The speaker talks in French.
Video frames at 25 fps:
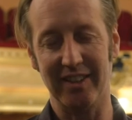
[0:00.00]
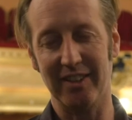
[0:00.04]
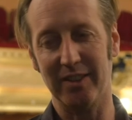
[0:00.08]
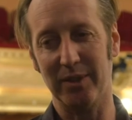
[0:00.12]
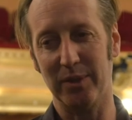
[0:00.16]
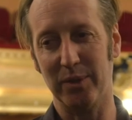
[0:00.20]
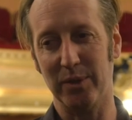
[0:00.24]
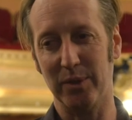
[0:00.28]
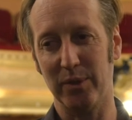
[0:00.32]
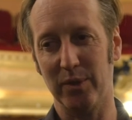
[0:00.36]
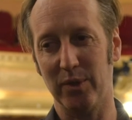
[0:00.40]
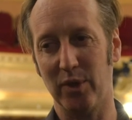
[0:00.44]

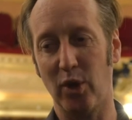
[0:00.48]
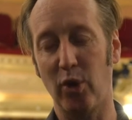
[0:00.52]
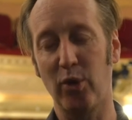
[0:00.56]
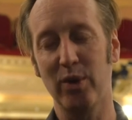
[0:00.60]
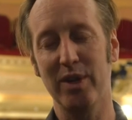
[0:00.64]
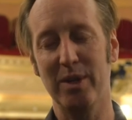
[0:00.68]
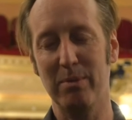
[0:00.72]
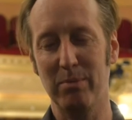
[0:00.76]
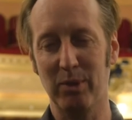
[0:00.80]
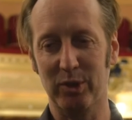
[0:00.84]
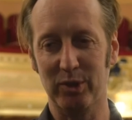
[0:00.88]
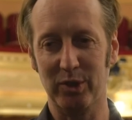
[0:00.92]
euh,
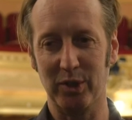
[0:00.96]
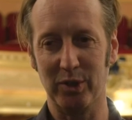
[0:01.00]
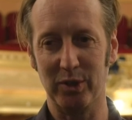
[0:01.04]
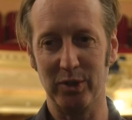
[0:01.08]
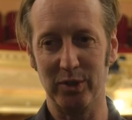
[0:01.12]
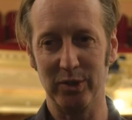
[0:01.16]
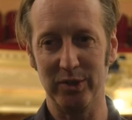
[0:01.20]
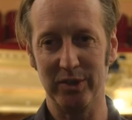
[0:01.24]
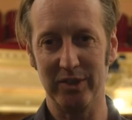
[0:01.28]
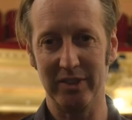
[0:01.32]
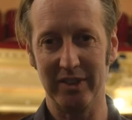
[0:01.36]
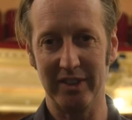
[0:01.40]
Holly
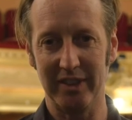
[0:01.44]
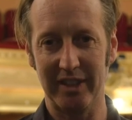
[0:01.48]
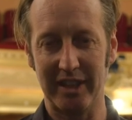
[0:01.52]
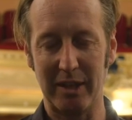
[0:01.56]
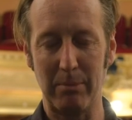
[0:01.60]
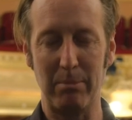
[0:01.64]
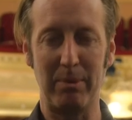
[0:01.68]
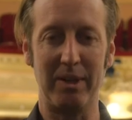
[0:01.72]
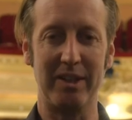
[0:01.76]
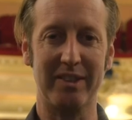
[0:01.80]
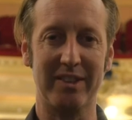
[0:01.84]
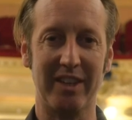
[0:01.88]
Motors
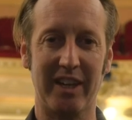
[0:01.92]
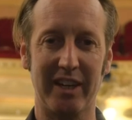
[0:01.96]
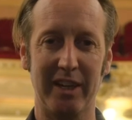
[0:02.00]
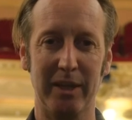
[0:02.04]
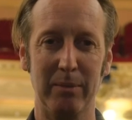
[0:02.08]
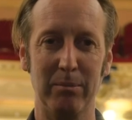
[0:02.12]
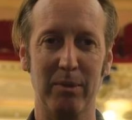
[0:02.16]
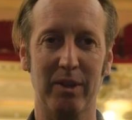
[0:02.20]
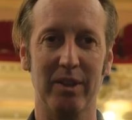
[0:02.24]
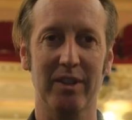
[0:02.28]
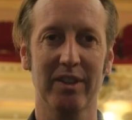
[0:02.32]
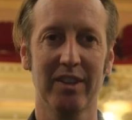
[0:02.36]
et
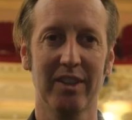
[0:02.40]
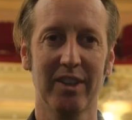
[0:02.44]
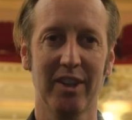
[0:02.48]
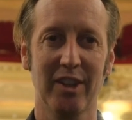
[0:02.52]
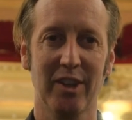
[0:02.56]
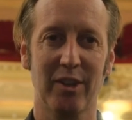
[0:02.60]
Playtime.